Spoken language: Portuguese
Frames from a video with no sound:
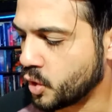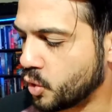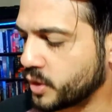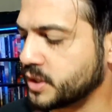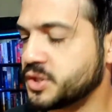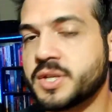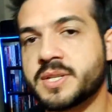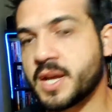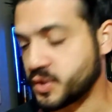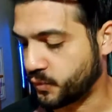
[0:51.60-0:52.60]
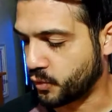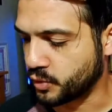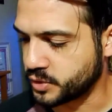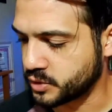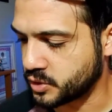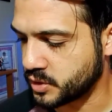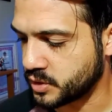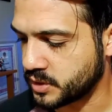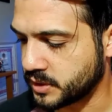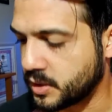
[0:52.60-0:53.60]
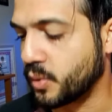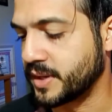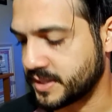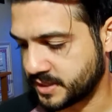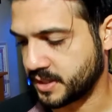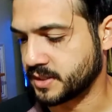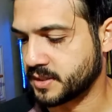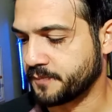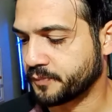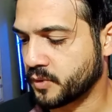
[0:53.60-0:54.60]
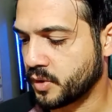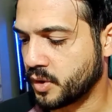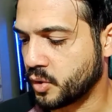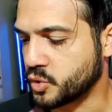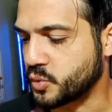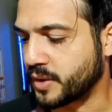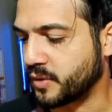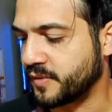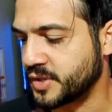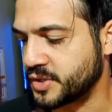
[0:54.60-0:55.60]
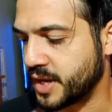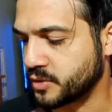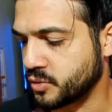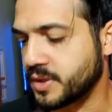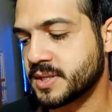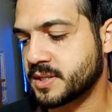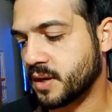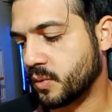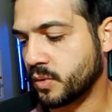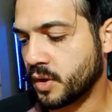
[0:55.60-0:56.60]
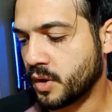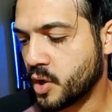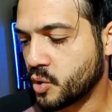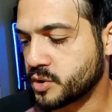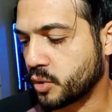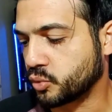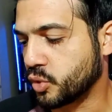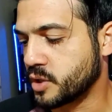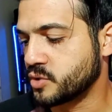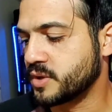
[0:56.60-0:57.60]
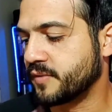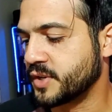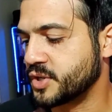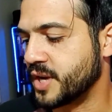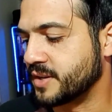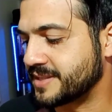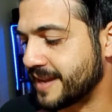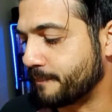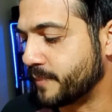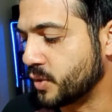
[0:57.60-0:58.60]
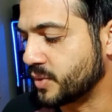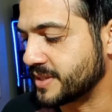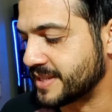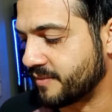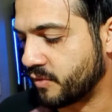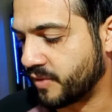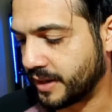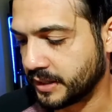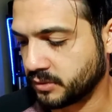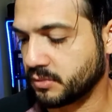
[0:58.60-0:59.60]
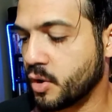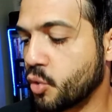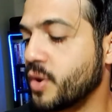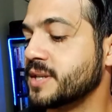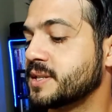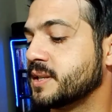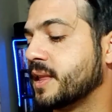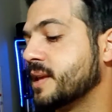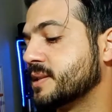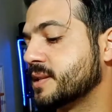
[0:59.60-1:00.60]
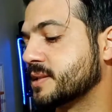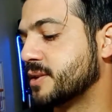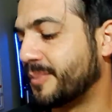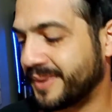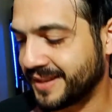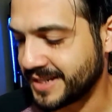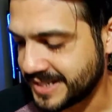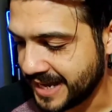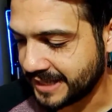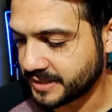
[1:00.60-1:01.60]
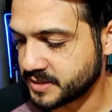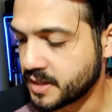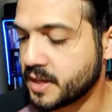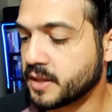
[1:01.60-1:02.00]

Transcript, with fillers: O que dizem as fontes não cristãs? Os quatro evangelhos, o que são? Os autores dos evangelhos sabiam o que estavam falando? Coincidências não planejadas.